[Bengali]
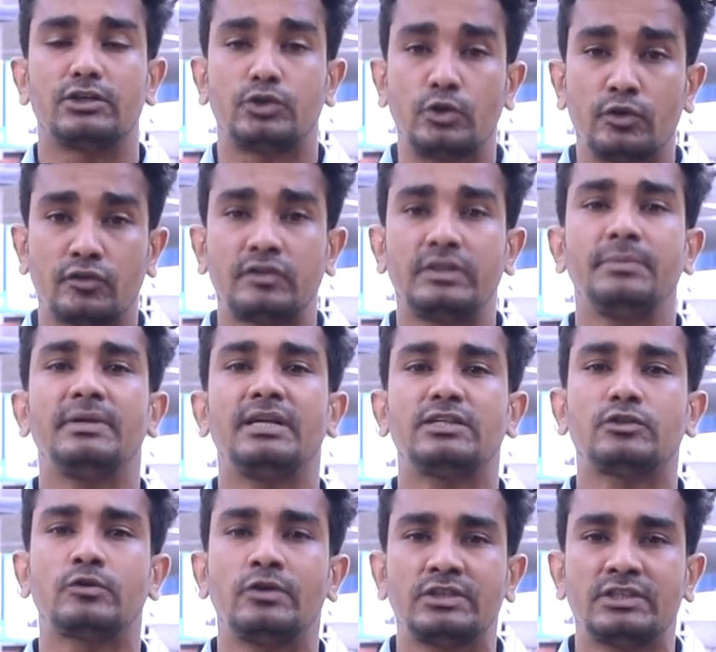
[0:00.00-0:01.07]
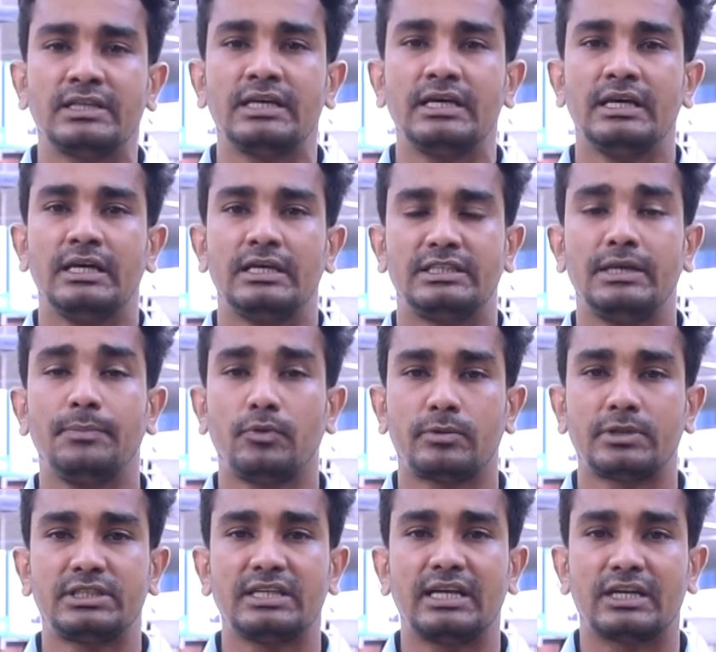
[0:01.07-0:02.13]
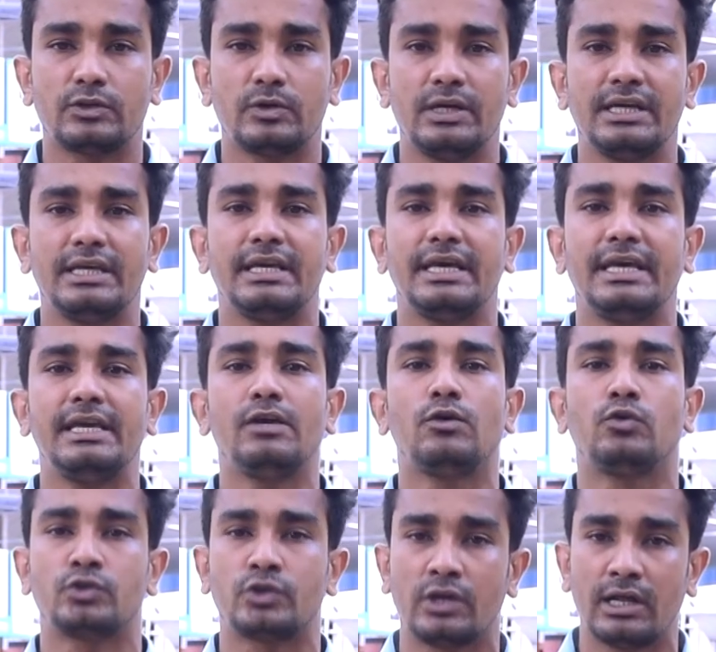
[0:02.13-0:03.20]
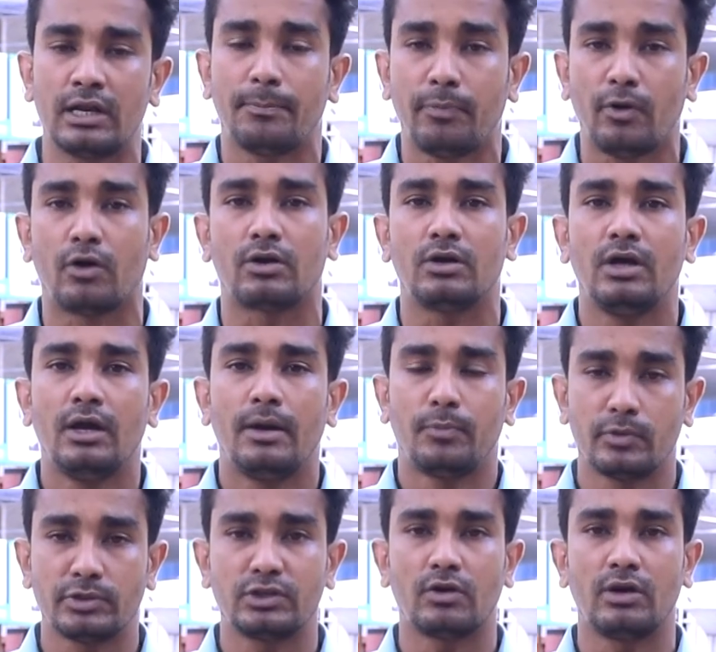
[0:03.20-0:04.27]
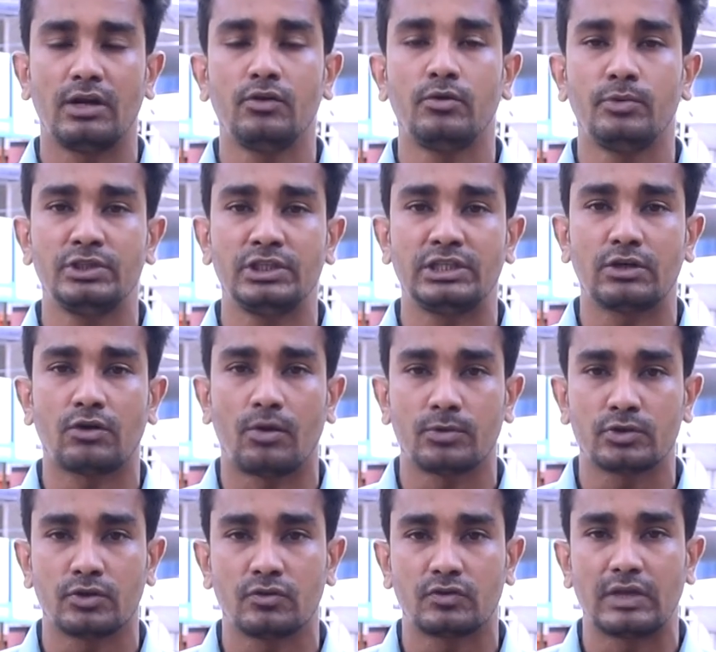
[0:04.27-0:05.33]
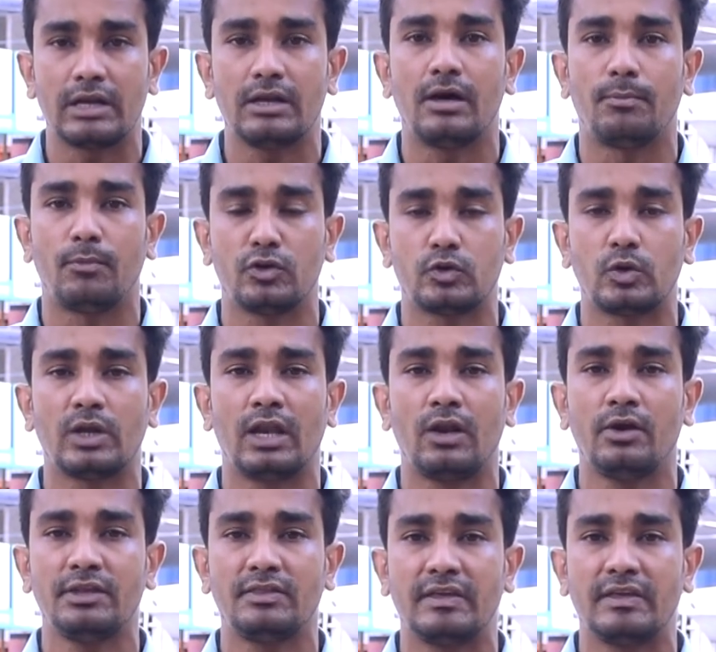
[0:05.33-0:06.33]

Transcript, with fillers: স্বস্তি বিরাজ করছে সেই প্রবাসীরা আসলে এই ঘোষণার পর প্রবাসী কল্যাণ ও বৈদেশিক কর্মসংস্থান মন্ত্রণালয়